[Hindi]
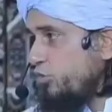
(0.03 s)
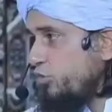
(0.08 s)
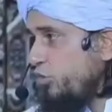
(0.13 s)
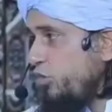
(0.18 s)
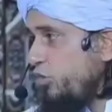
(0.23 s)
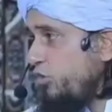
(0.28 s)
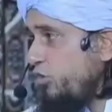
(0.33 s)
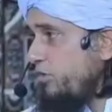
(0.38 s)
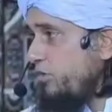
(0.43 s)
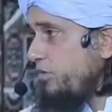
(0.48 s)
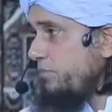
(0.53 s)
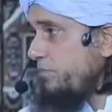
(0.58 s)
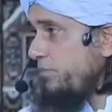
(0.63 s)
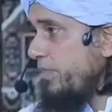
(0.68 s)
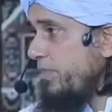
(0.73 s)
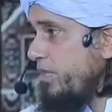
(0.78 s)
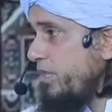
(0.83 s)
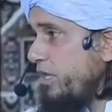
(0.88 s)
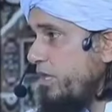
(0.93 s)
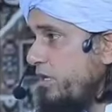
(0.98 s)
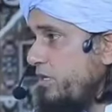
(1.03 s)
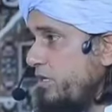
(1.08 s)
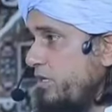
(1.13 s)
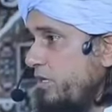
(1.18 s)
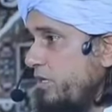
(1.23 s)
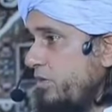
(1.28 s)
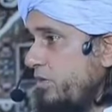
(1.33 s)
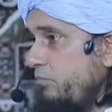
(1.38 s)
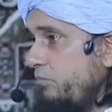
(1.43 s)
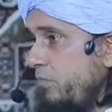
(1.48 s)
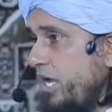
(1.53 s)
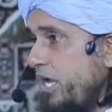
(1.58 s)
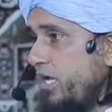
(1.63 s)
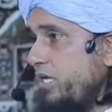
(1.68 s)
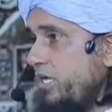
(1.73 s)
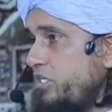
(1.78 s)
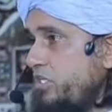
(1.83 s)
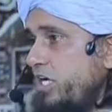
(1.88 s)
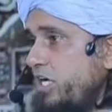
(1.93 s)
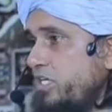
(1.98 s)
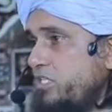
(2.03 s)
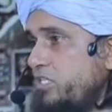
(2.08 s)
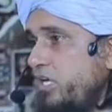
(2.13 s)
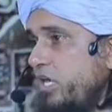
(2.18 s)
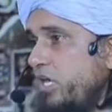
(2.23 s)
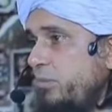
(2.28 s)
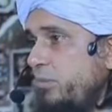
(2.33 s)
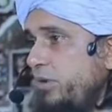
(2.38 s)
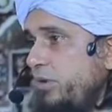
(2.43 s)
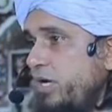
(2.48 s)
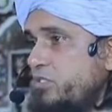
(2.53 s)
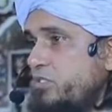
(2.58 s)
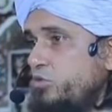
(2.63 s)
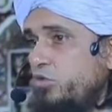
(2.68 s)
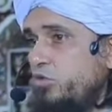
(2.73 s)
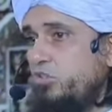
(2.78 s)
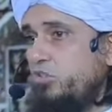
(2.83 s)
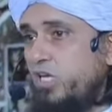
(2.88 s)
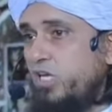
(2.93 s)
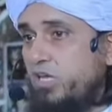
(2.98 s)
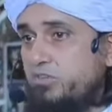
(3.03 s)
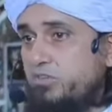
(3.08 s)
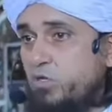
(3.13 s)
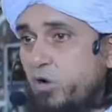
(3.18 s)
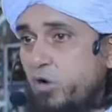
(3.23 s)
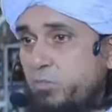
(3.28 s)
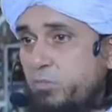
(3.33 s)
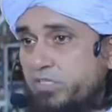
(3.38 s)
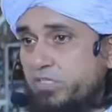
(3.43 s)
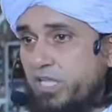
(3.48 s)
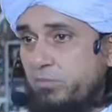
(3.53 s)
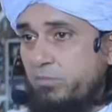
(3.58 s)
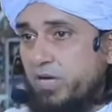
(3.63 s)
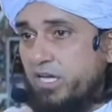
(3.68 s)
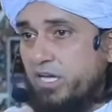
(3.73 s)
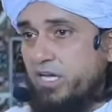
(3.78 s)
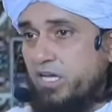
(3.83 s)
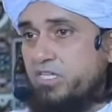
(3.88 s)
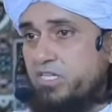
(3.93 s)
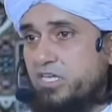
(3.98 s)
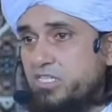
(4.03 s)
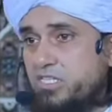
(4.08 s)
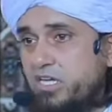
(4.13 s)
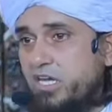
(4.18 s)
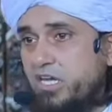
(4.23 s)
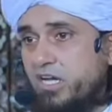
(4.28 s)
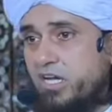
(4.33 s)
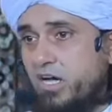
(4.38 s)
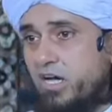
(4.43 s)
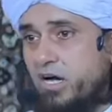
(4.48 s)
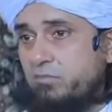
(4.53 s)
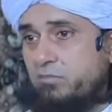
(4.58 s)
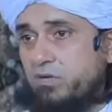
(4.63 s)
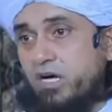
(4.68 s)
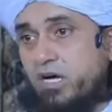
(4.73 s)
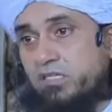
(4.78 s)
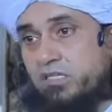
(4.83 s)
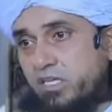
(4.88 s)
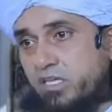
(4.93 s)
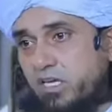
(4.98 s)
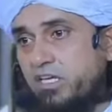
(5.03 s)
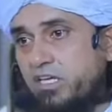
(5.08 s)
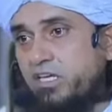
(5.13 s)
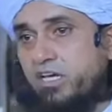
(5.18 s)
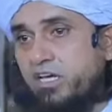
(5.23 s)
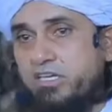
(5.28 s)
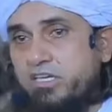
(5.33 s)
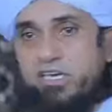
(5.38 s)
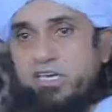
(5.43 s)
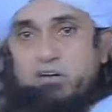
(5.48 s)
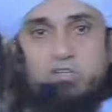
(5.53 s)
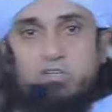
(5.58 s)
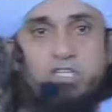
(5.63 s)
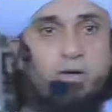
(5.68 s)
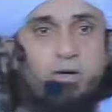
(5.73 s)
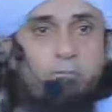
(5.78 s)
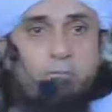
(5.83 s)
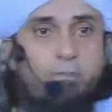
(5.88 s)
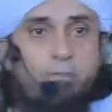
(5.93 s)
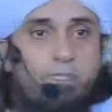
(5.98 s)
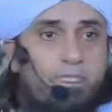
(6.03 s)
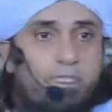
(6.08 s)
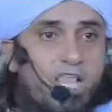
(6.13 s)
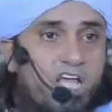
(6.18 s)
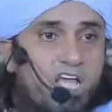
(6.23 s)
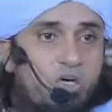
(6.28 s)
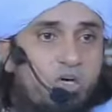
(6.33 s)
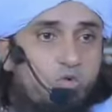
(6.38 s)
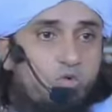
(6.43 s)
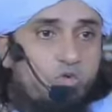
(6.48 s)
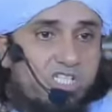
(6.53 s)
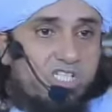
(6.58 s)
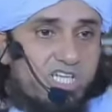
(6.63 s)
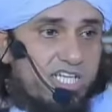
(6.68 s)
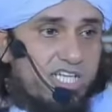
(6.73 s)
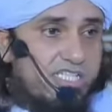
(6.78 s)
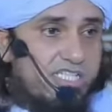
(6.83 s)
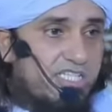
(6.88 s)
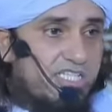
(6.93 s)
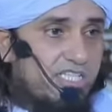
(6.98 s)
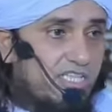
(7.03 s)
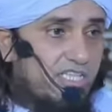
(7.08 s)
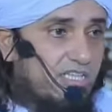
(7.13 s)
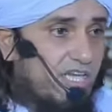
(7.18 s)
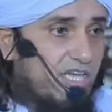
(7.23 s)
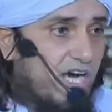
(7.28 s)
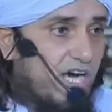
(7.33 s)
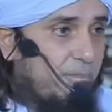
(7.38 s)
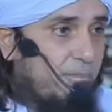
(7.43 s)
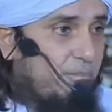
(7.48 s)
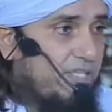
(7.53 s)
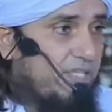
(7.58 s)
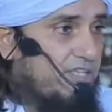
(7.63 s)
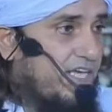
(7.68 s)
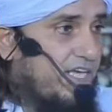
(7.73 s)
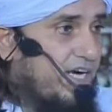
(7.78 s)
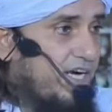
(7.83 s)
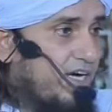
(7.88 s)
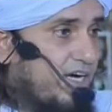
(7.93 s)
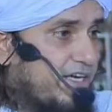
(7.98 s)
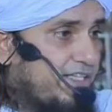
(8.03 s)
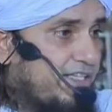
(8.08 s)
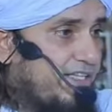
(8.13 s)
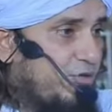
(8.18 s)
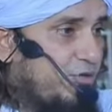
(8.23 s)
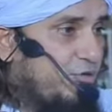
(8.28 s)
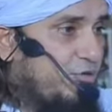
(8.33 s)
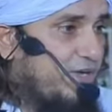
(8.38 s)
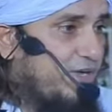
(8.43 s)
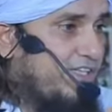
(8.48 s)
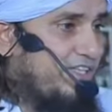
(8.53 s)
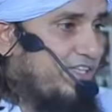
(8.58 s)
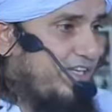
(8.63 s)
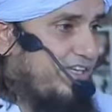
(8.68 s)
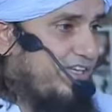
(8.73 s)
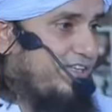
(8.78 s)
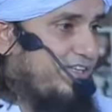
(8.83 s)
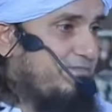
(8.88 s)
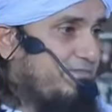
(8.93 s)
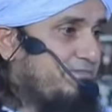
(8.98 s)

तो माइकल जैक्सन के पास तो इतने और पता है माइकल जैक्सन ने काम खानदानी क्या किया हुआ था उसने जिंदा बंदे खरीदे हुए थे